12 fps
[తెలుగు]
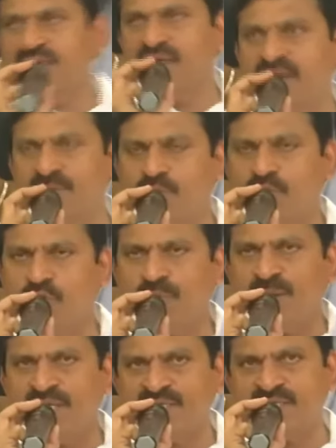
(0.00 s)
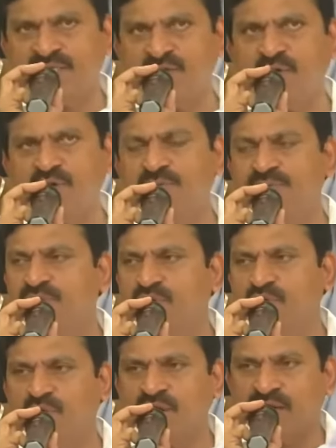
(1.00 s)
ఇక్కడ మూడు ప్లేసెస్లో
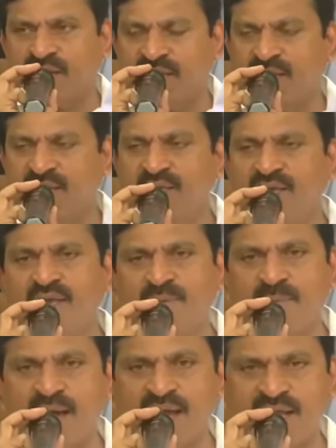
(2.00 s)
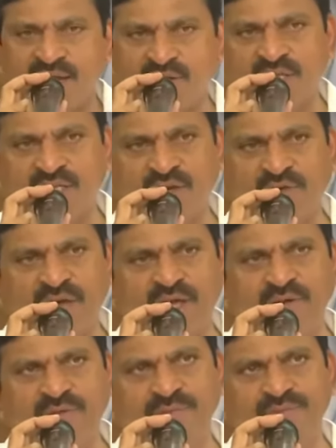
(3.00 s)
ఒకటి పాలేరు
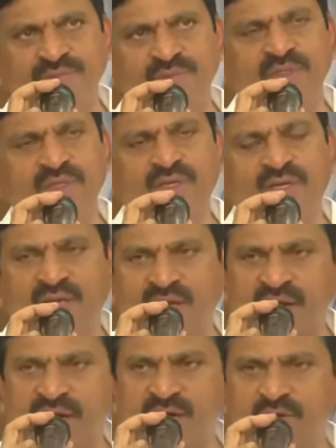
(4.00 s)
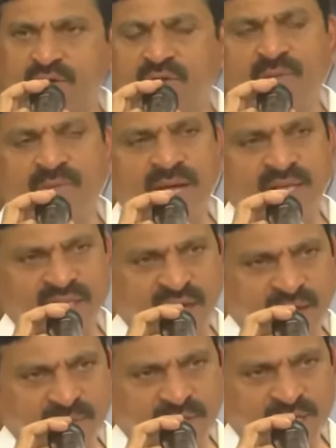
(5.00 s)
రిజర్వాయరు రెండు
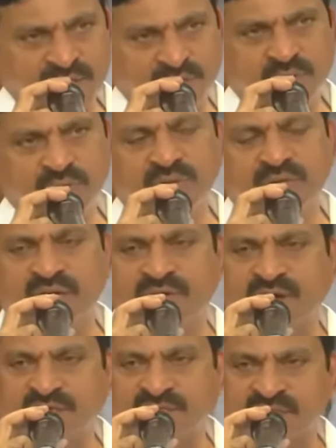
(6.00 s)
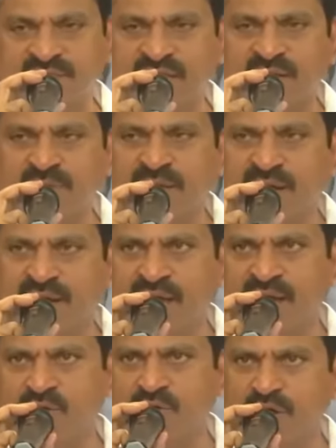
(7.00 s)
భక్తరామదాసు నివాస స్థలమైన
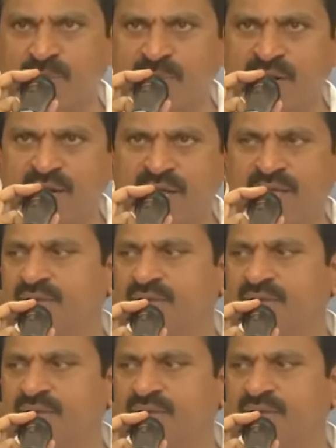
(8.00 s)
నేలకొండపల్లిని